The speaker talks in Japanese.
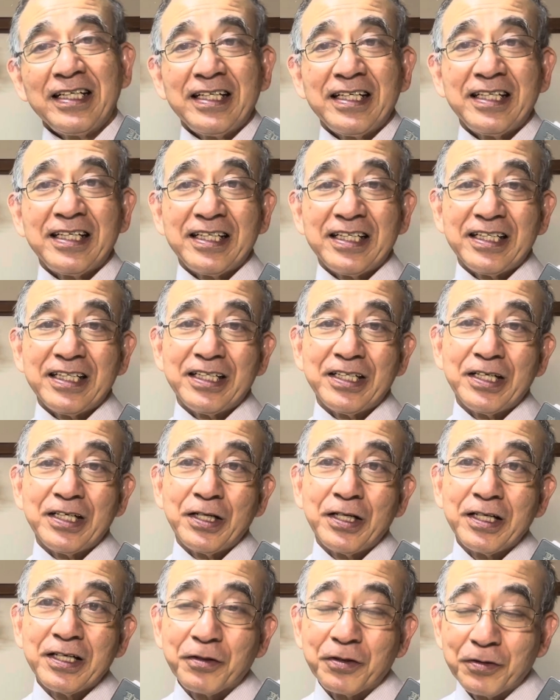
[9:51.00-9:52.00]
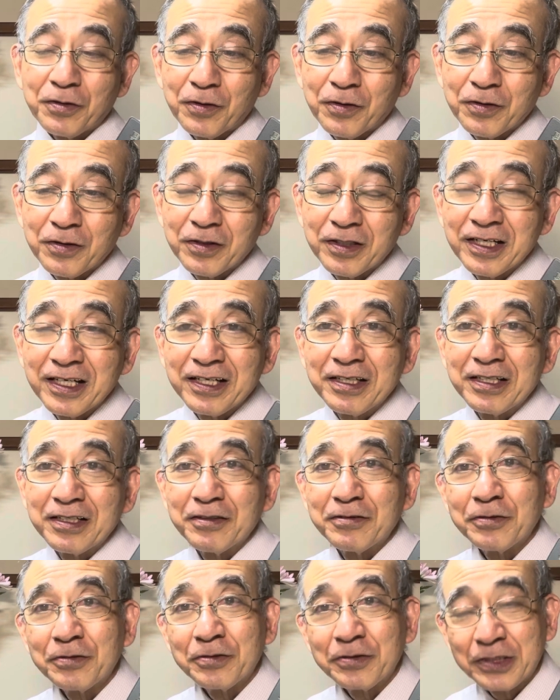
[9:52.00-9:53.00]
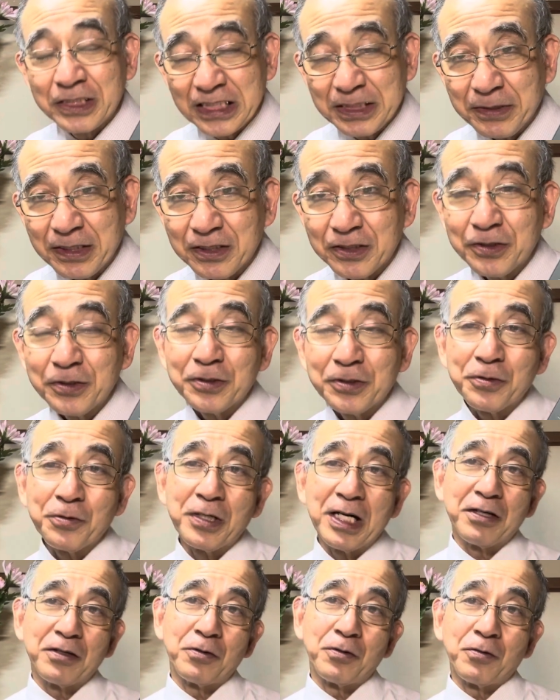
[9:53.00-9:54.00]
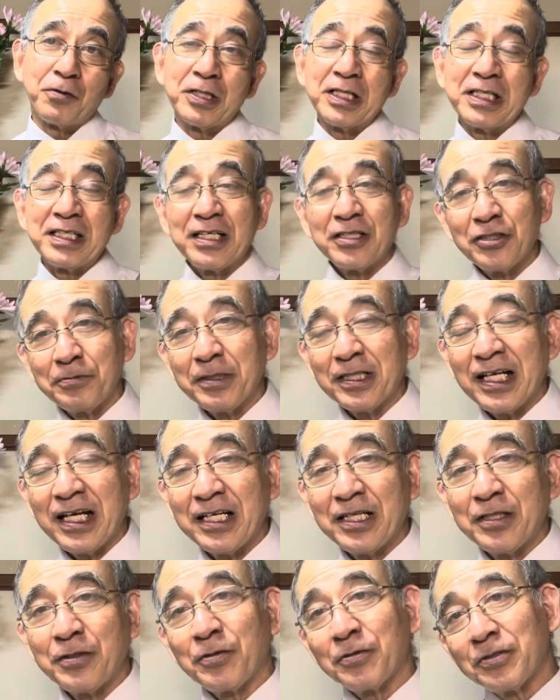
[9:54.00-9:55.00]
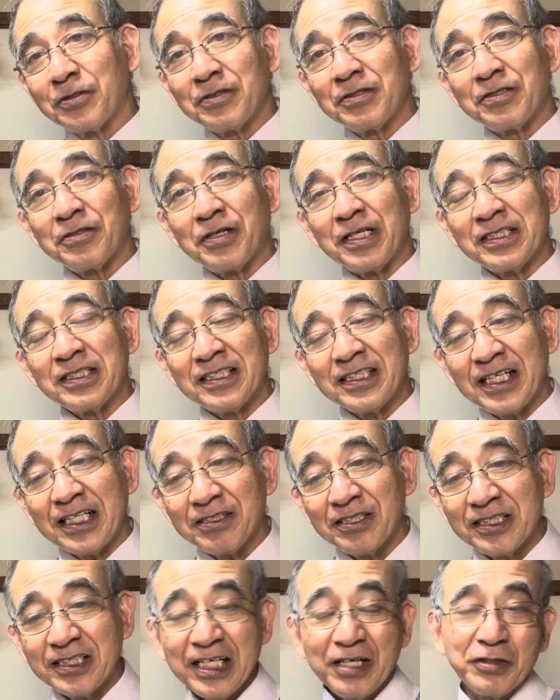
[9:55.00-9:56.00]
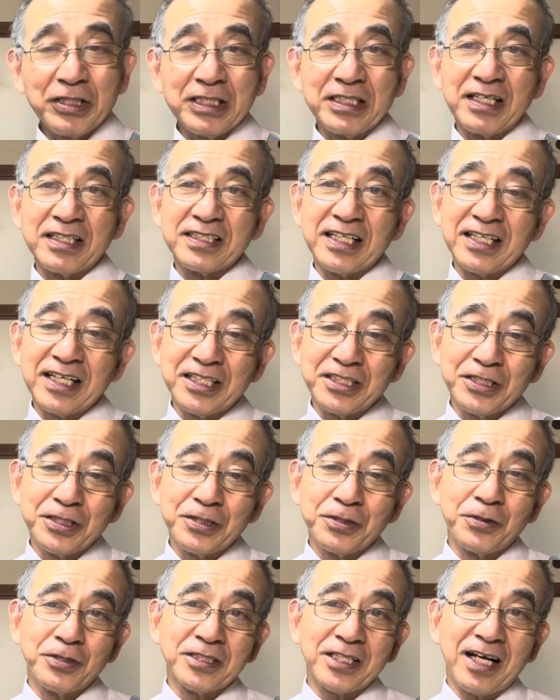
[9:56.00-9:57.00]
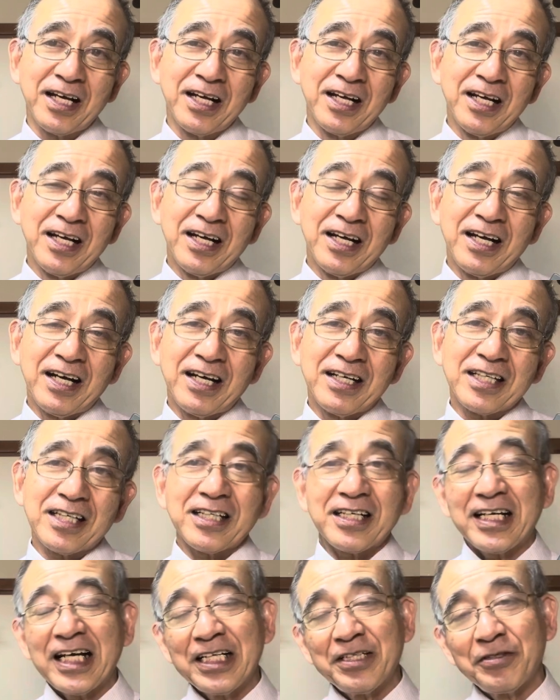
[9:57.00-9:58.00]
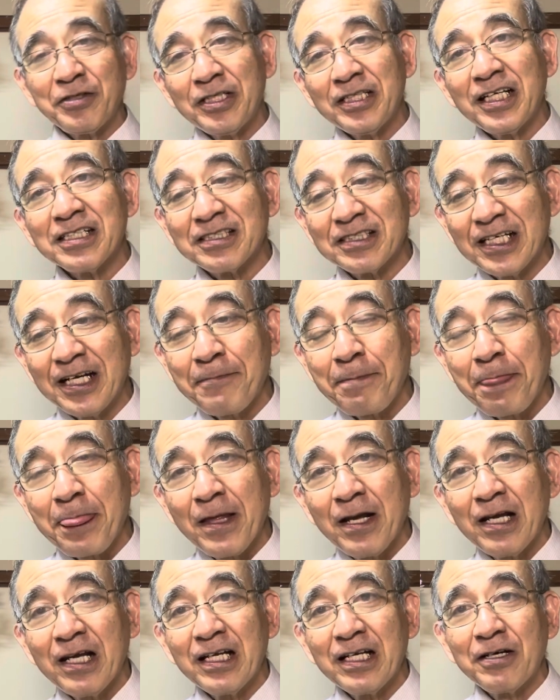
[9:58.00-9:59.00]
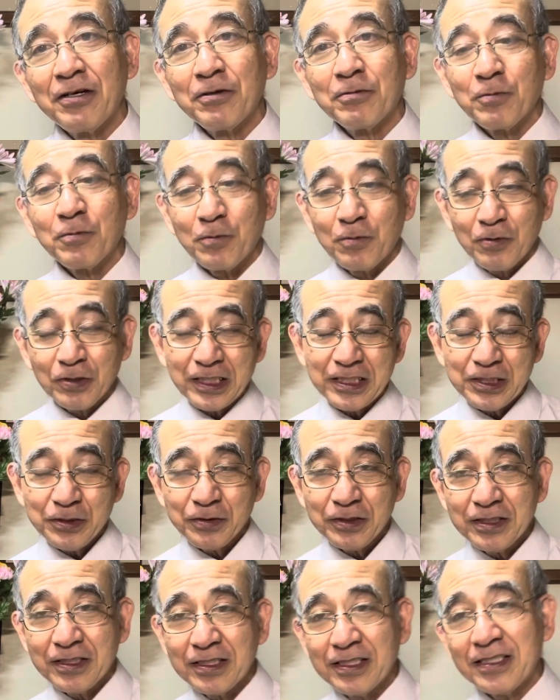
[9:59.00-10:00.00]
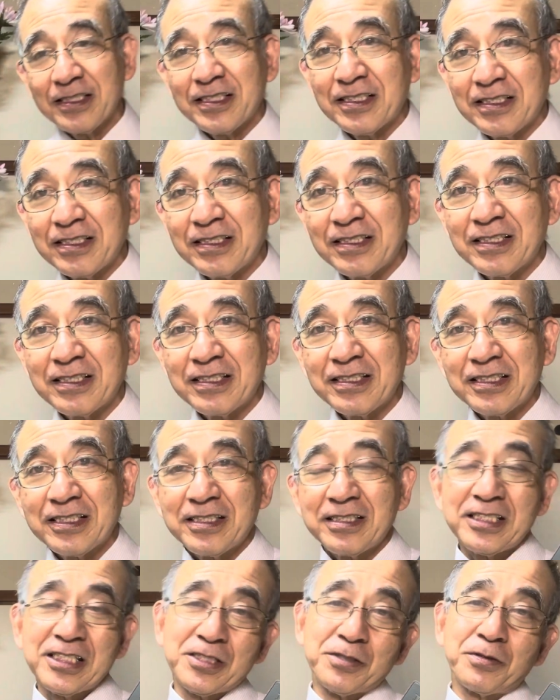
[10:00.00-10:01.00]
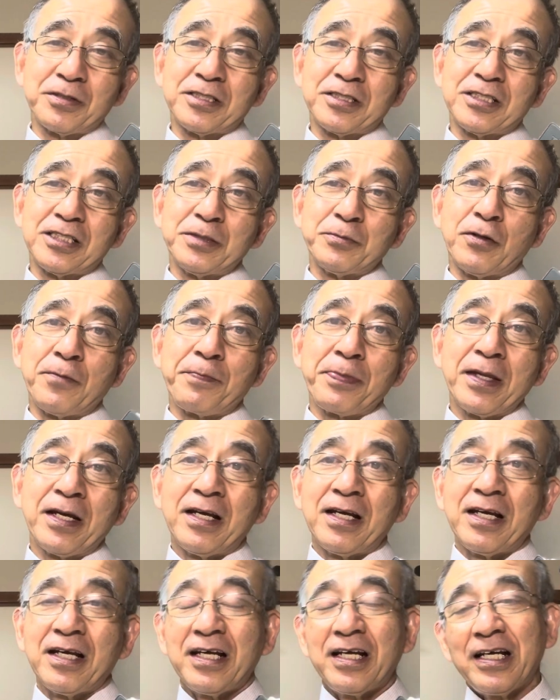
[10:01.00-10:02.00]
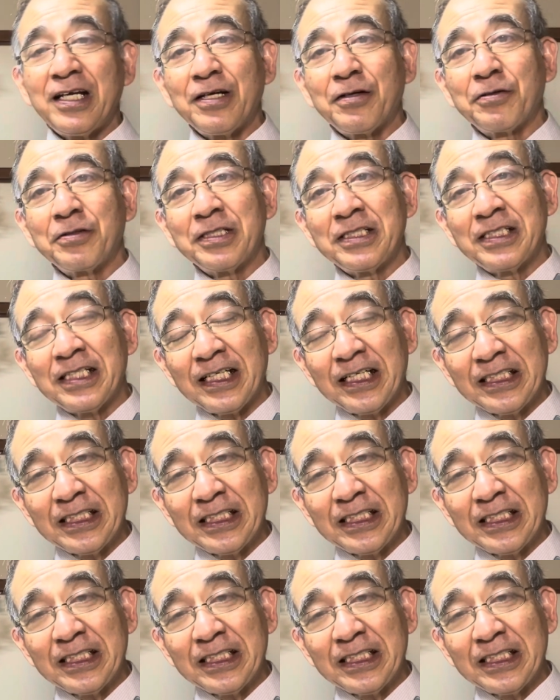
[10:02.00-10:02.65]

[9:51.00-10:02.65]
えー、この牛島中将が沖縄守備隊の中将が自決して沖縄戦が終了したあ戦いの日ですね、えー、私の実の父も、えー、この石垣